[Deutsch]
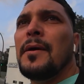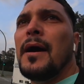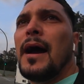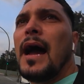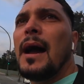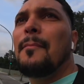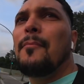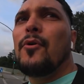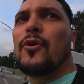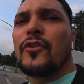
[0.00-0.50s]

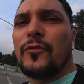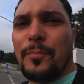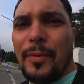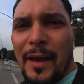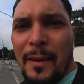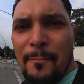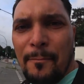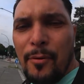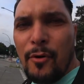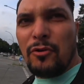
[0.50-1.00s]
Hamburgs
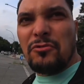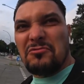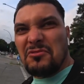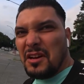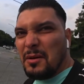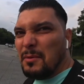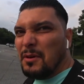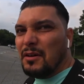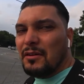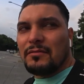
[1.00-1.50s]
Brennpunkt,
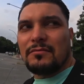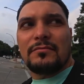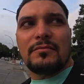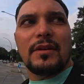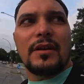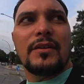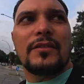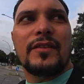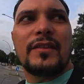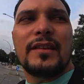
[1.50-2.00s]
aber
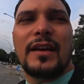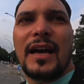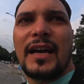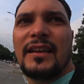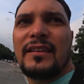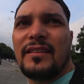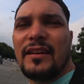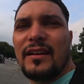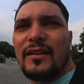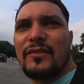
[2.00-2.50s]
es sieht
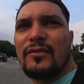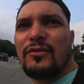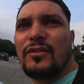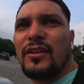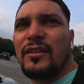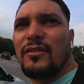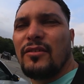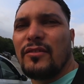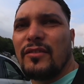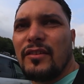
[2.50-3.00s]
eigentlich alles
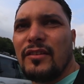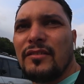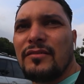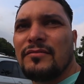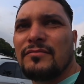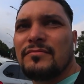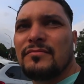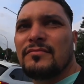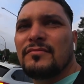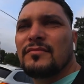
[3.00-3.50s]
okay aus hier.
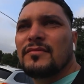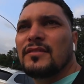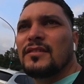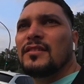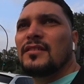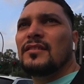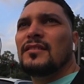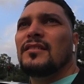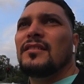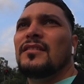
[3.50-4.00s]

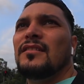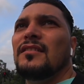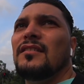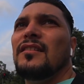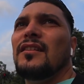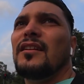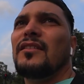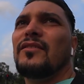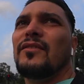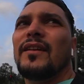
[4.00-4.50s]

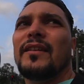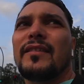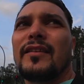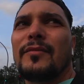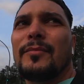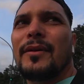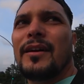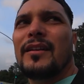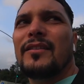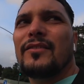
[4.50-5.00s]
Jetzt weiß
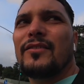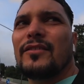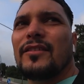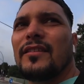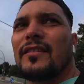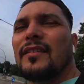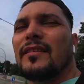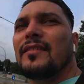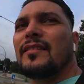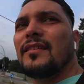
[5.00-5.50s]
ich meine, so
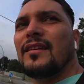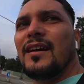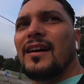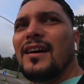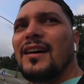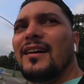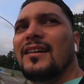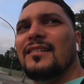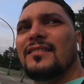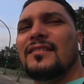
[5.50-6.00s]
dieses,
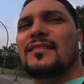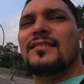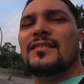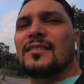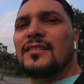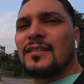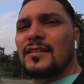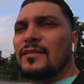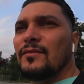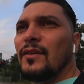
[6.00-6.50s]
ah,
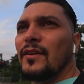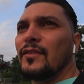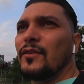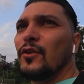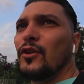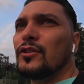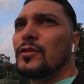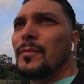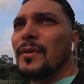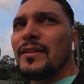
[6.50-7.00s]
was
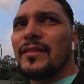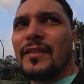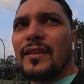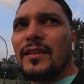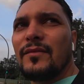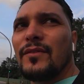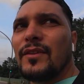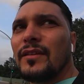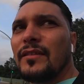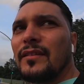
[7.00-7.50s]
Leute mal
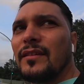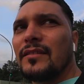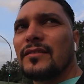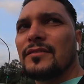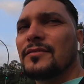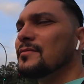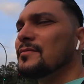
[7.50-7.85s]
erzählen, wie gesagt.